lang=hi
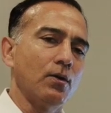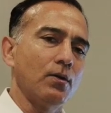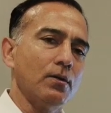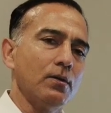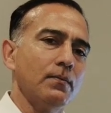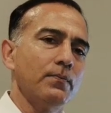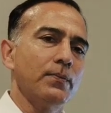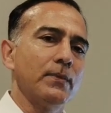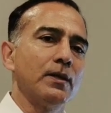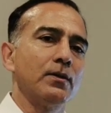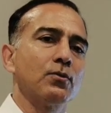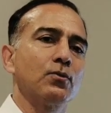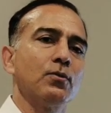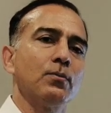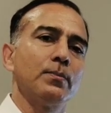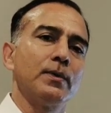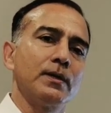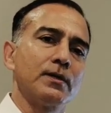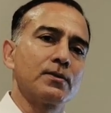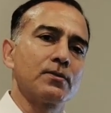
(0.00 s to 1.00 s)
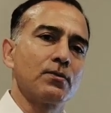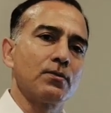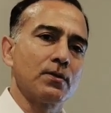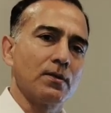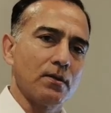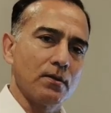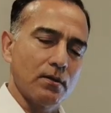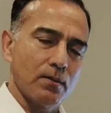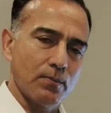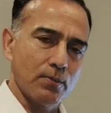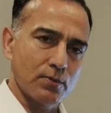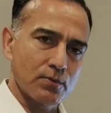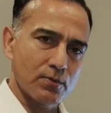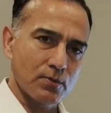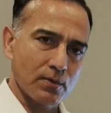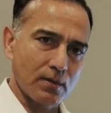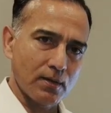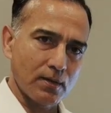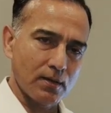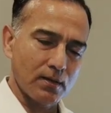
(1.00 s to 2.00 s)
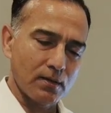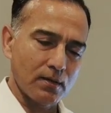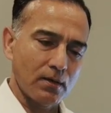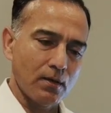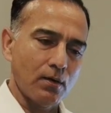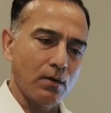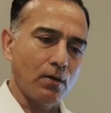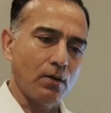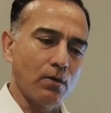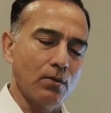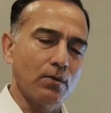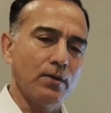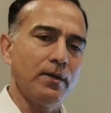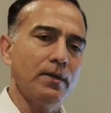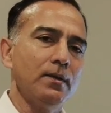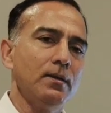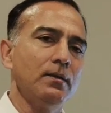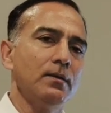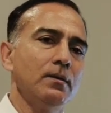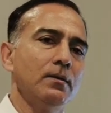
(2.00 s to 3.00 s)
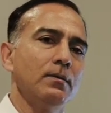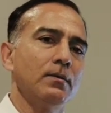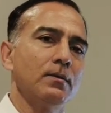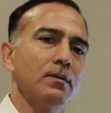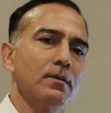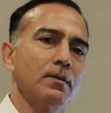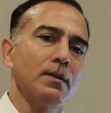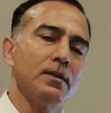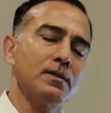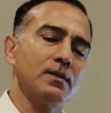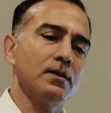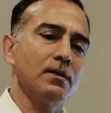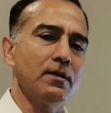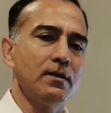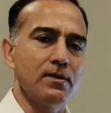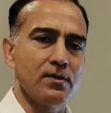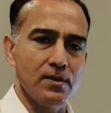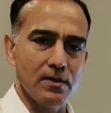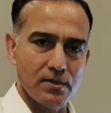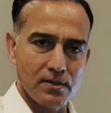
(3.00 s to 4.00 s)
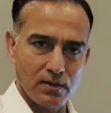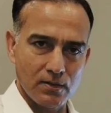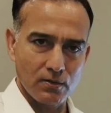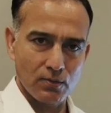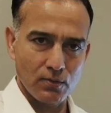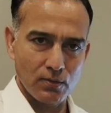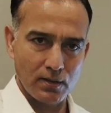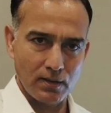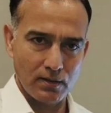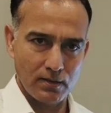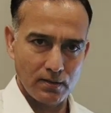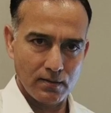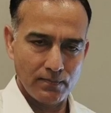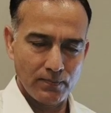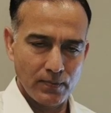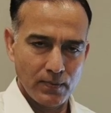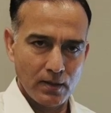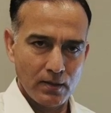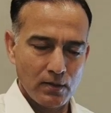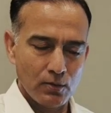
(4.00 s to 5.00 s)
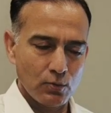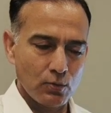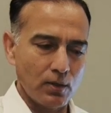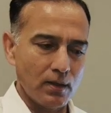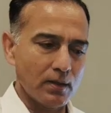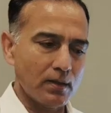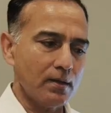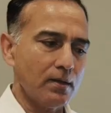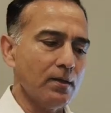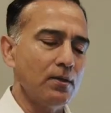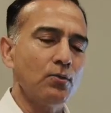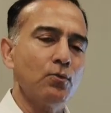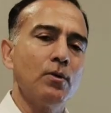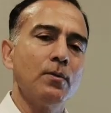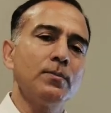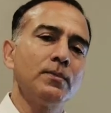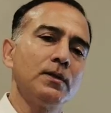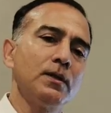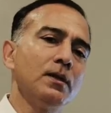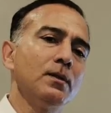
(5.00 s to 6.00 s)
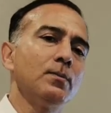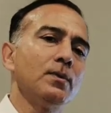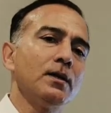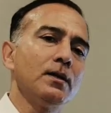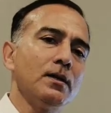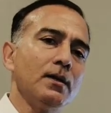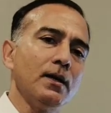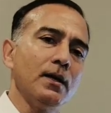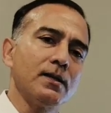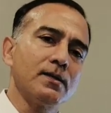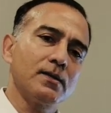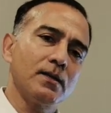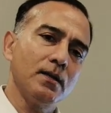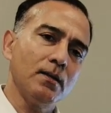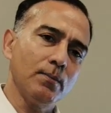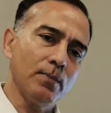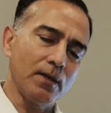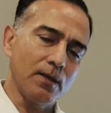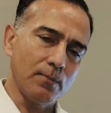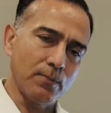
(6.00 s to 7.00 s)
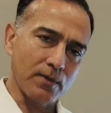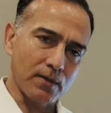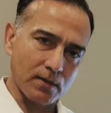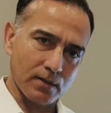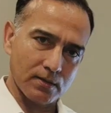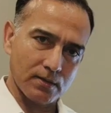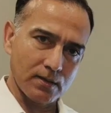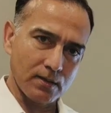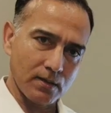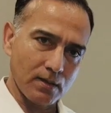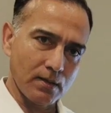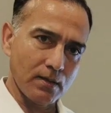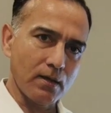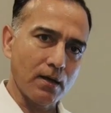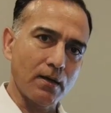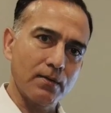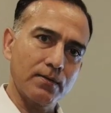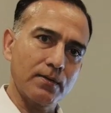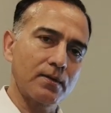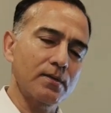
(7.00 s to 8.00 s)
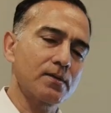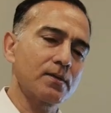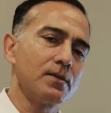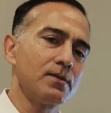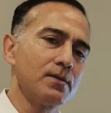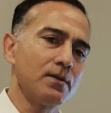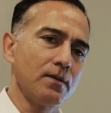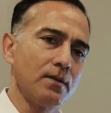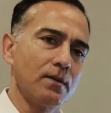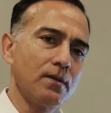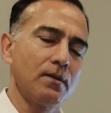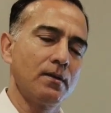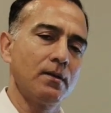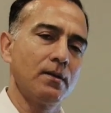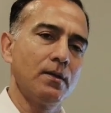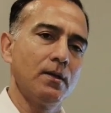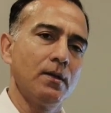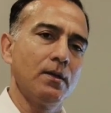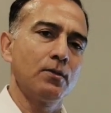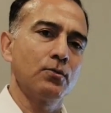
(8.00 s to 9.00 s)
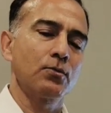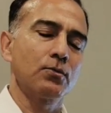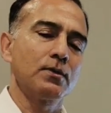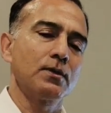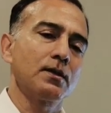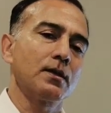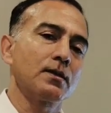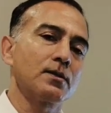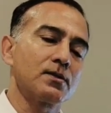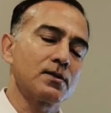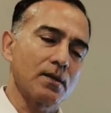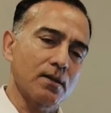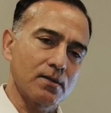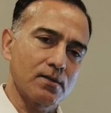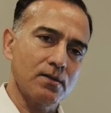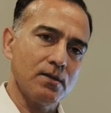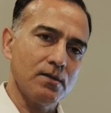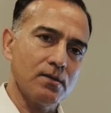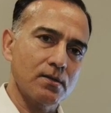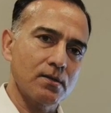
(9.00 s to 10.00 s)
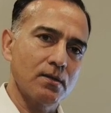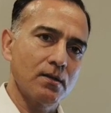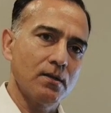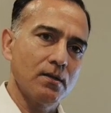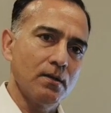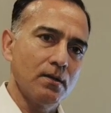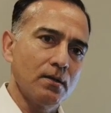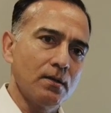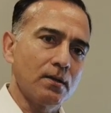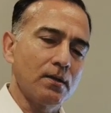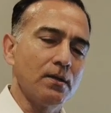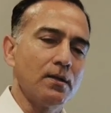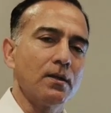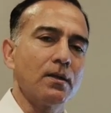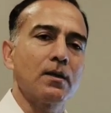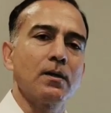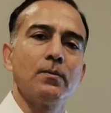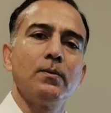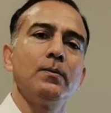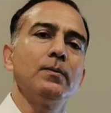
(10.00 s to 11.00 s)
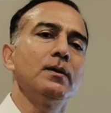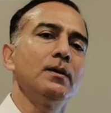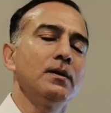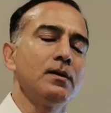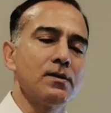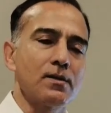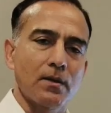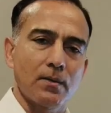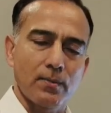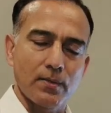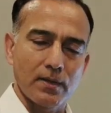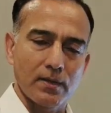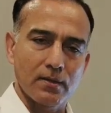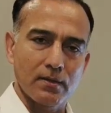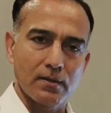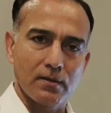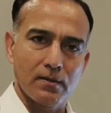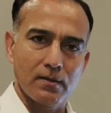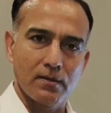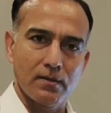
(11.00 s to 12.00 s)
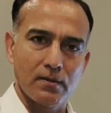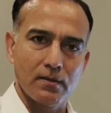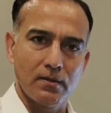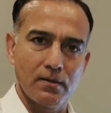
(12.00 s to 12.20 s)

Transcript: और इनको बेड सोर डेवलप हो चुके हैं ऑलरेडी कई सारी डिजीज़ इनको हैं तो अगर इनको हम तीन महीने ऐसे ही बेड पे रखते हैं आफ्टर सर्जरी तो देर आर चांसेस कि ये कभी भी नहीं चल पाएंगे